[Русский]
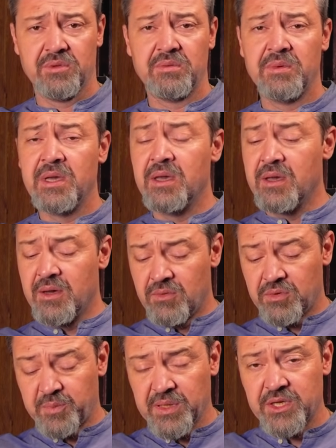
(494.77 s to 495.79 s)
Вот,
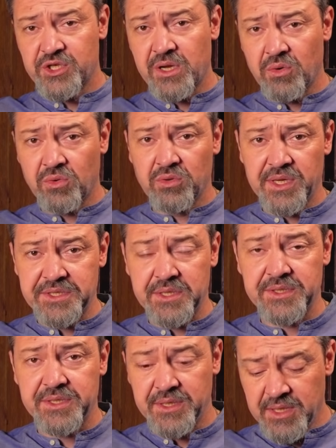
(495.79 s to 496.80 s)
вот положа руку на
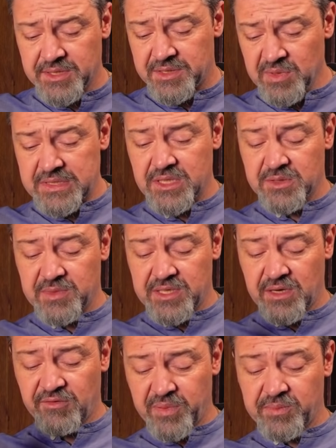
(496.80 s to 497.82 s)
сердце. Нет смысла
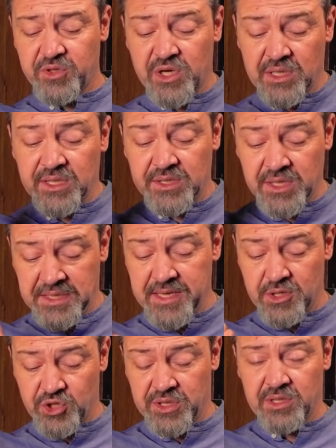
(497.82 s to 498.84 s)
смотреть потому что когда ты
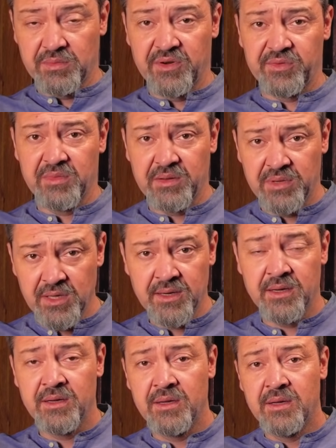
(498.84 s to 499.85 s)
едешь на этом
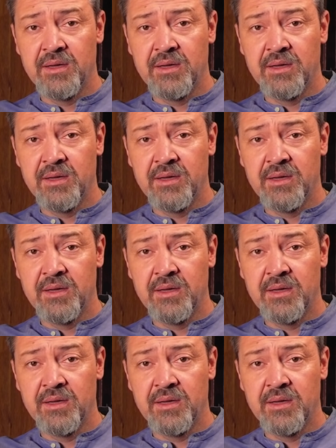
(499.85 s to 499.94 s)
автомобиле,